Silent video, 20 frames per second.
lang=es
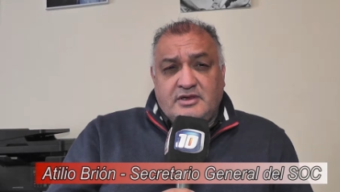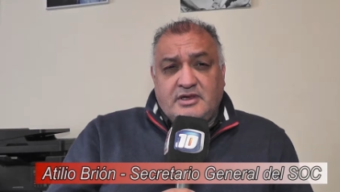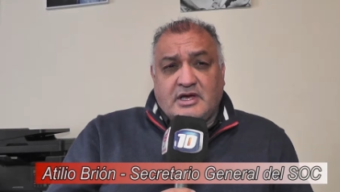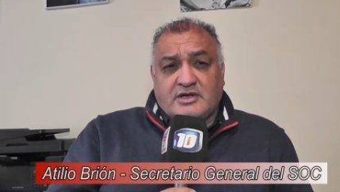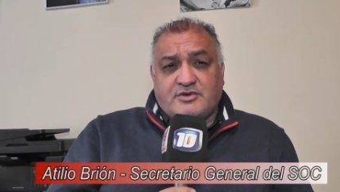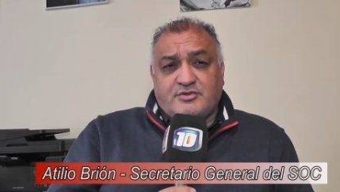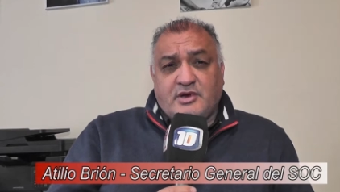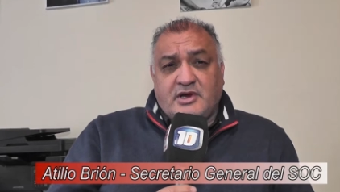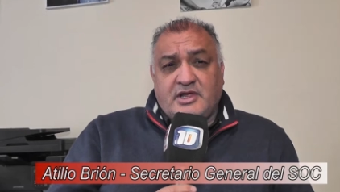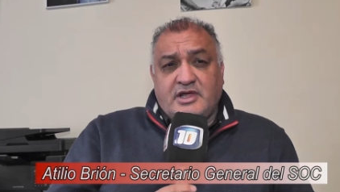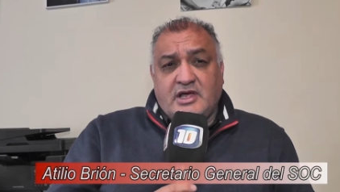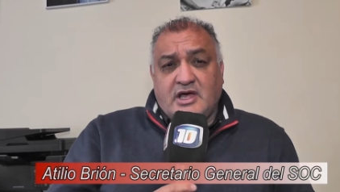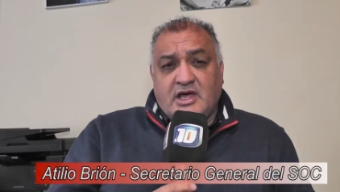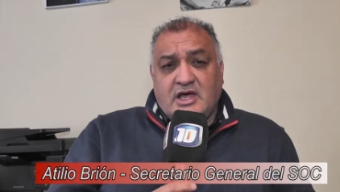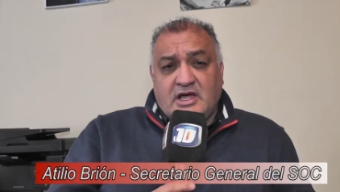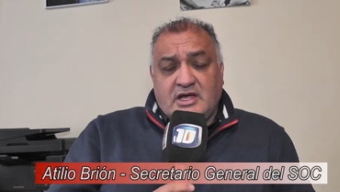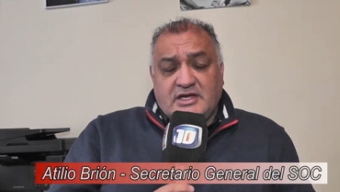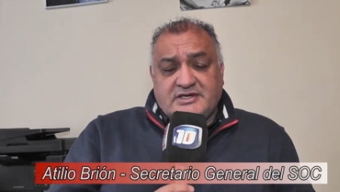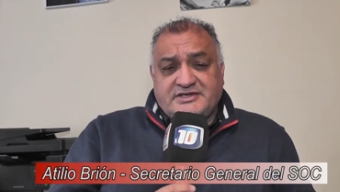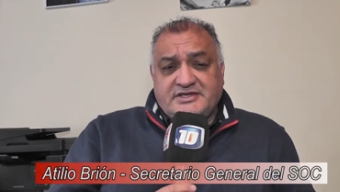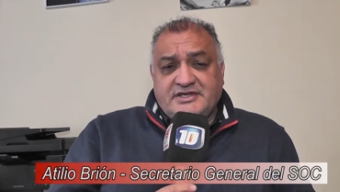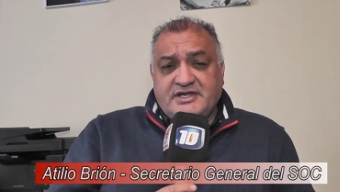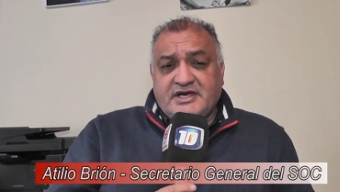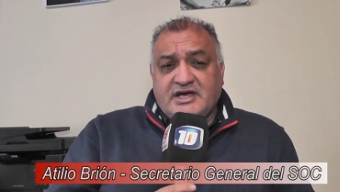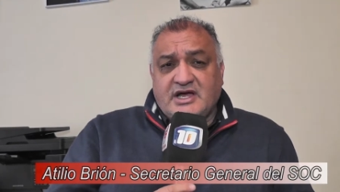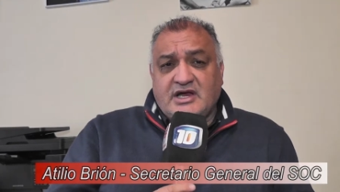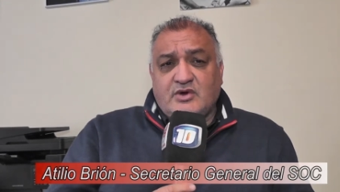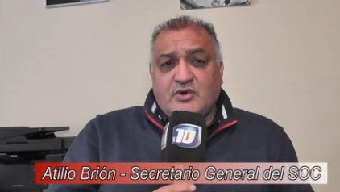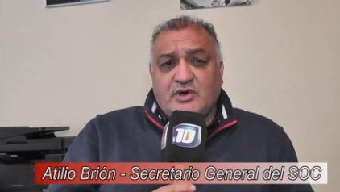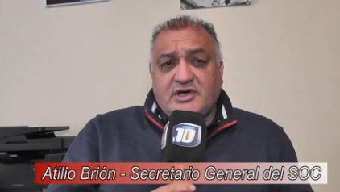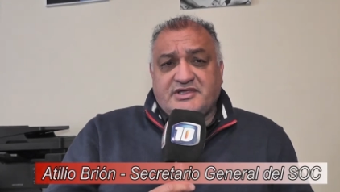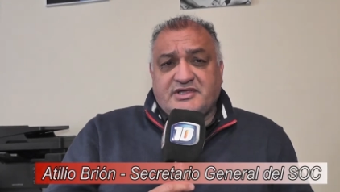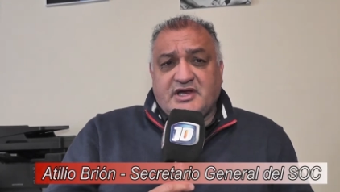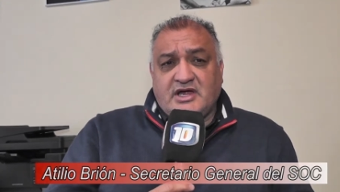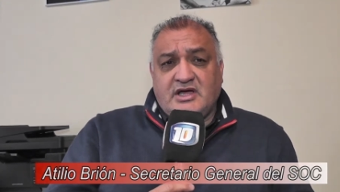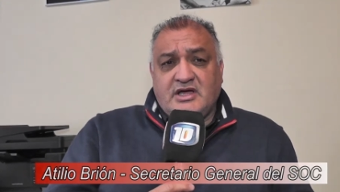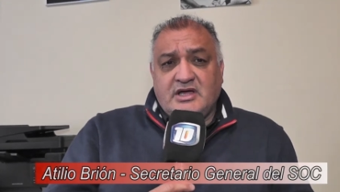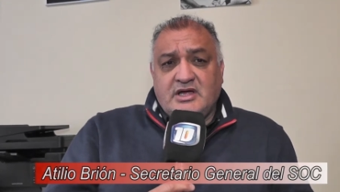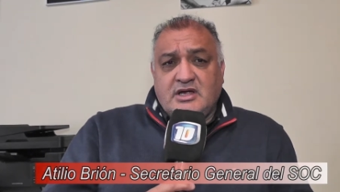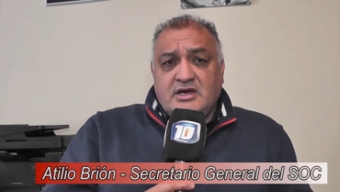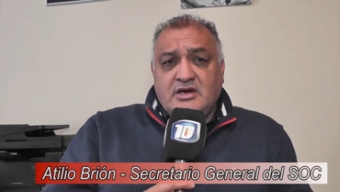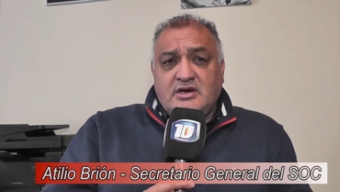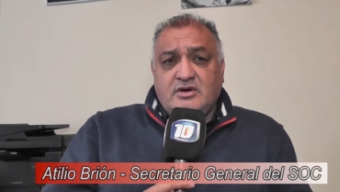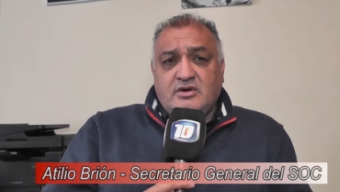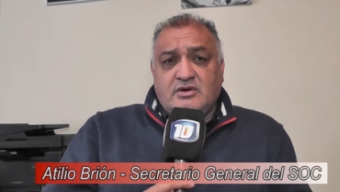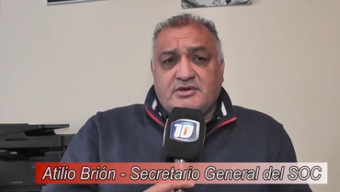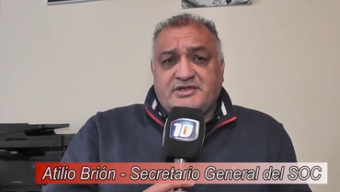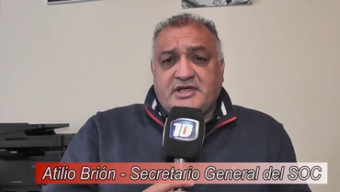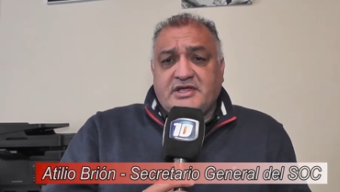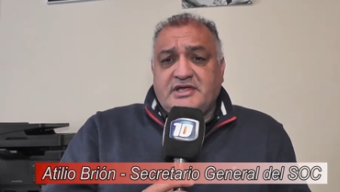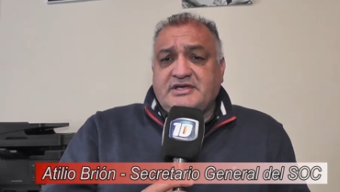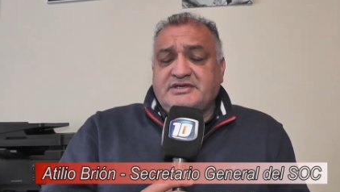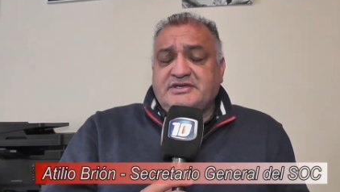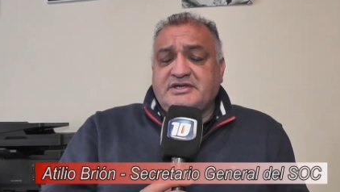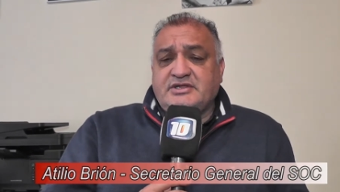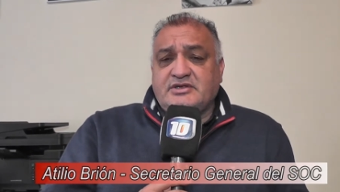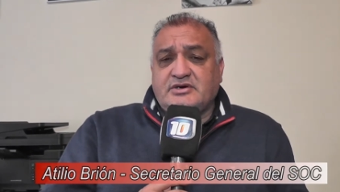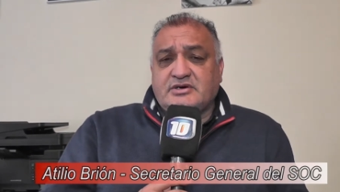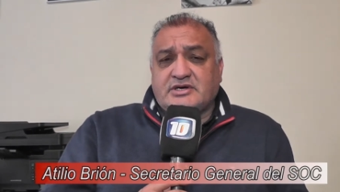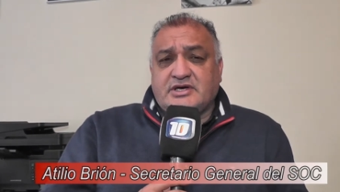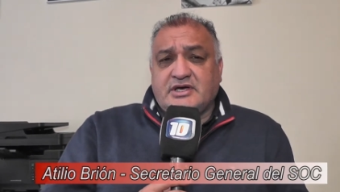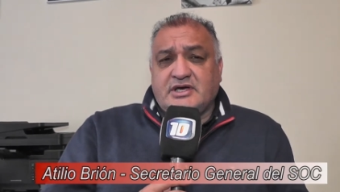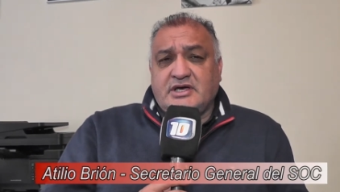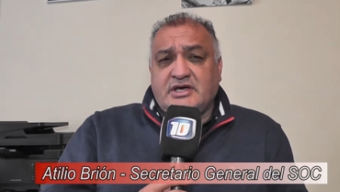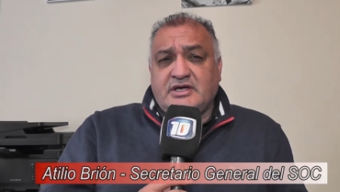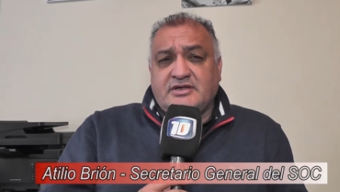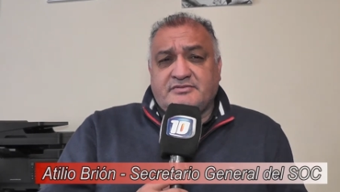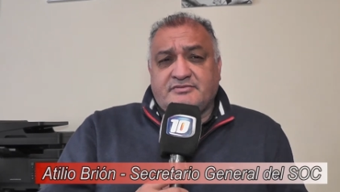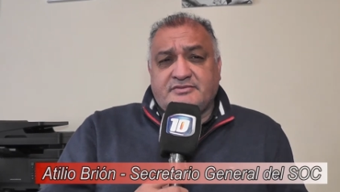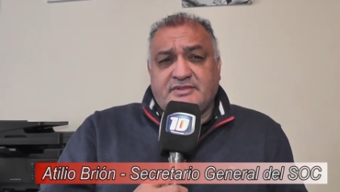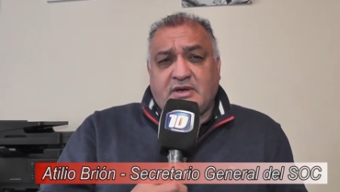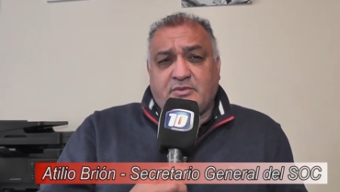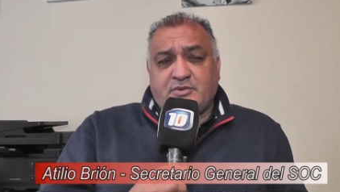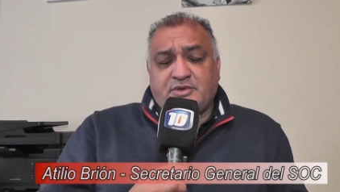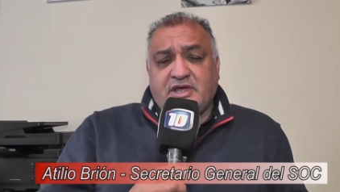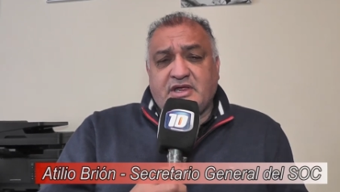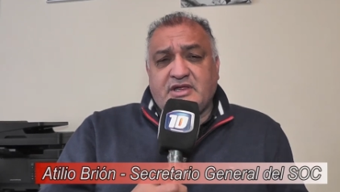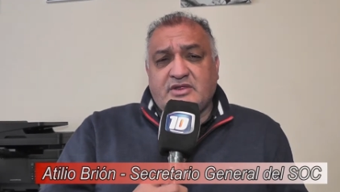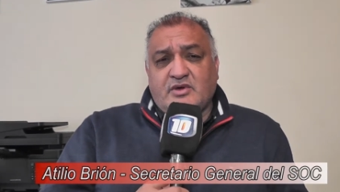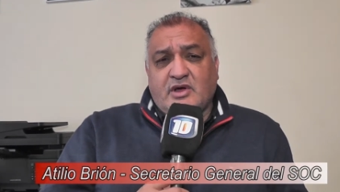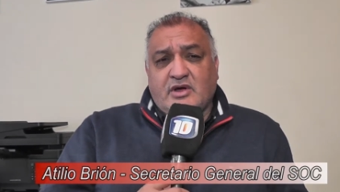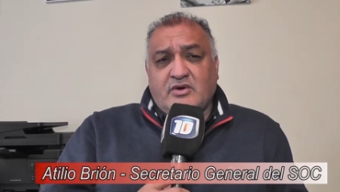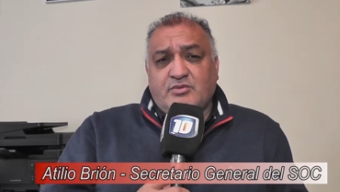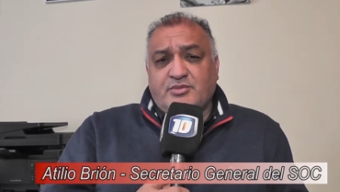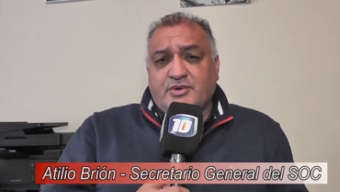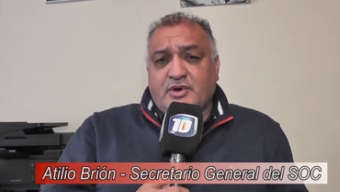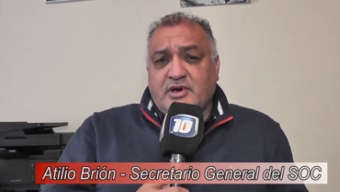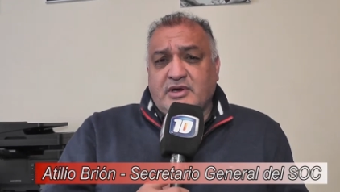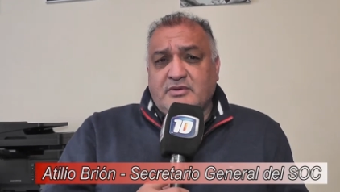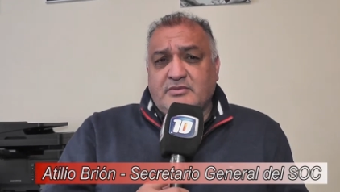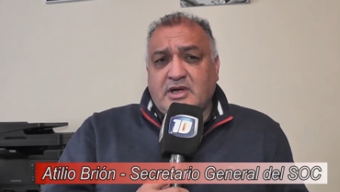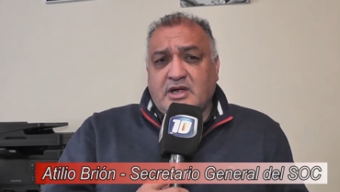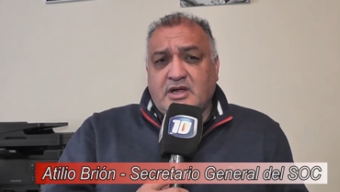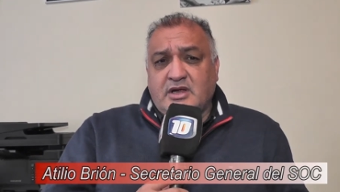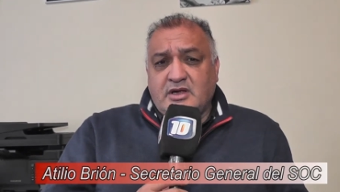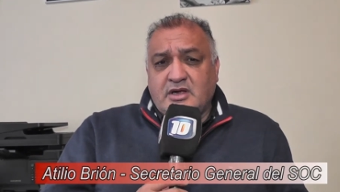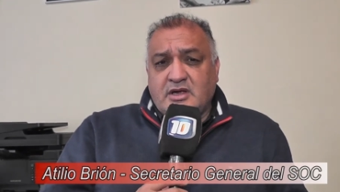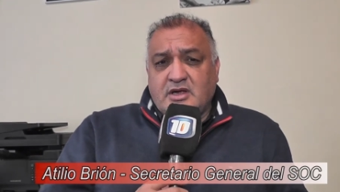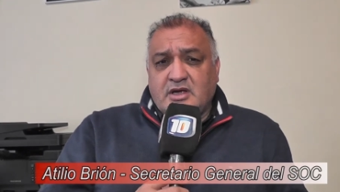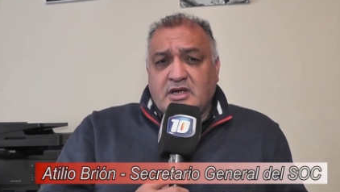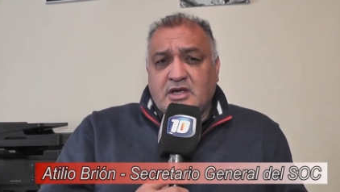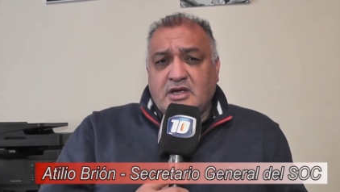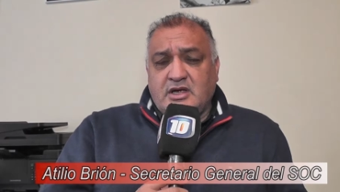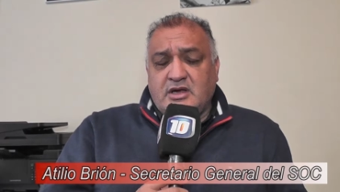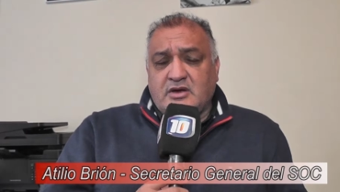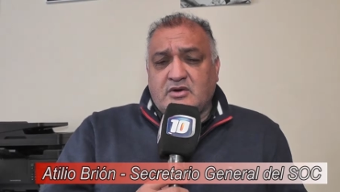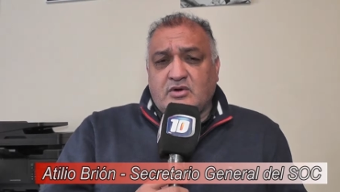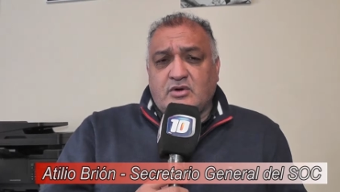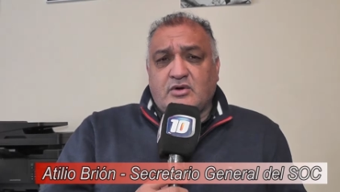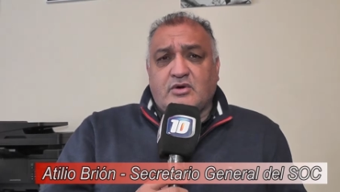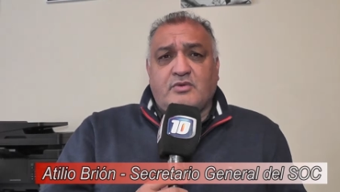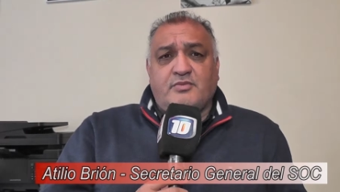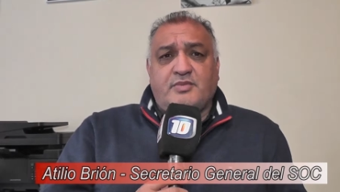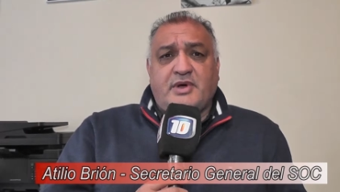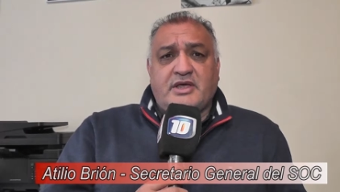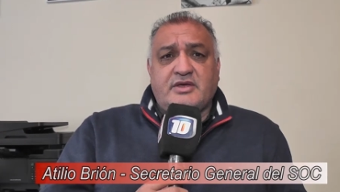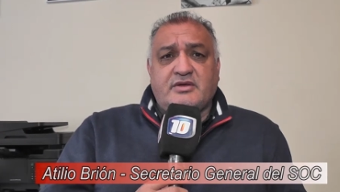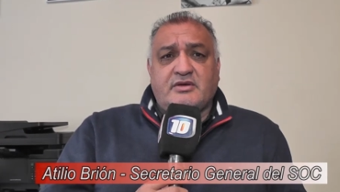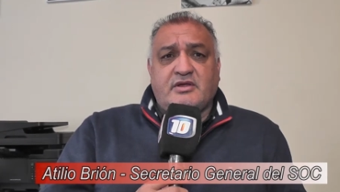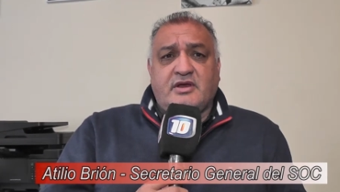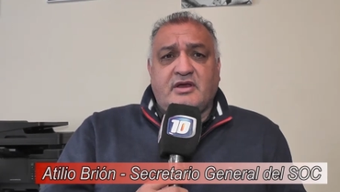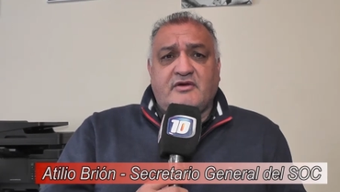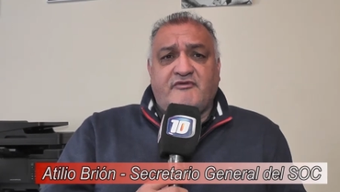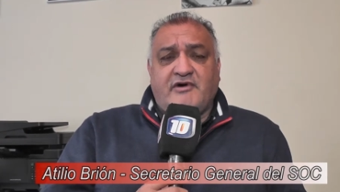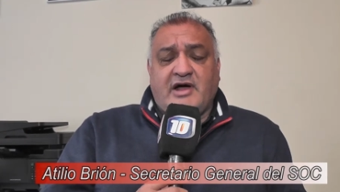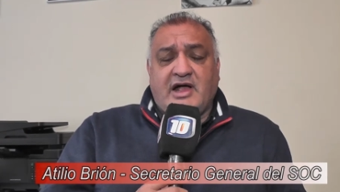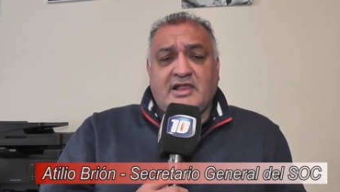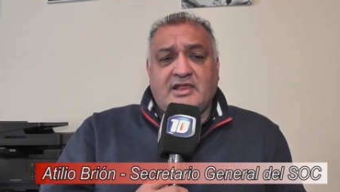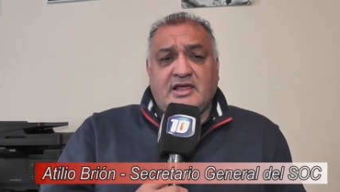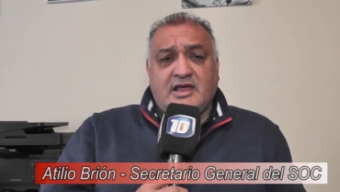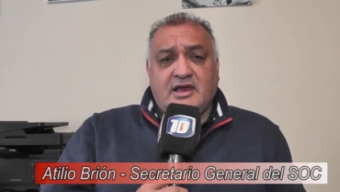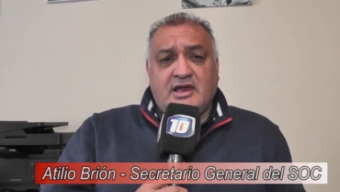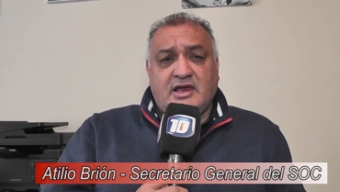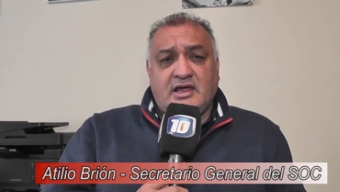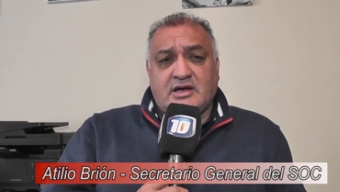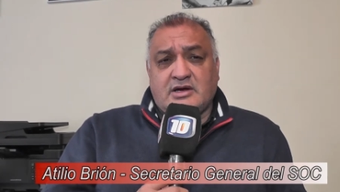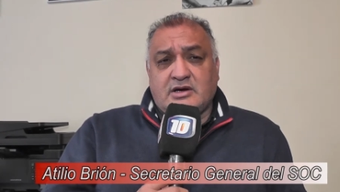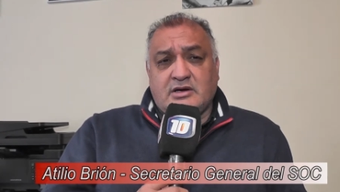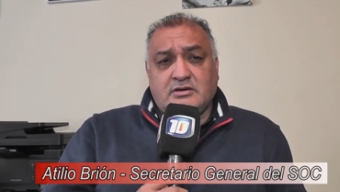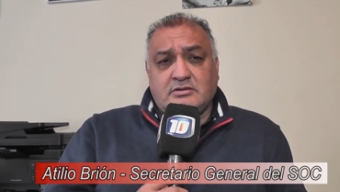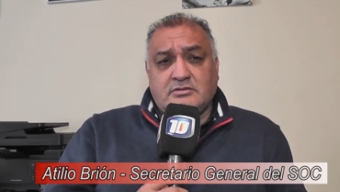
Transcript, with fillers: la actualidad sindical nuestra nos está diciendo que estamos teniendo algún problema eh, con los compañeros de la falda, la,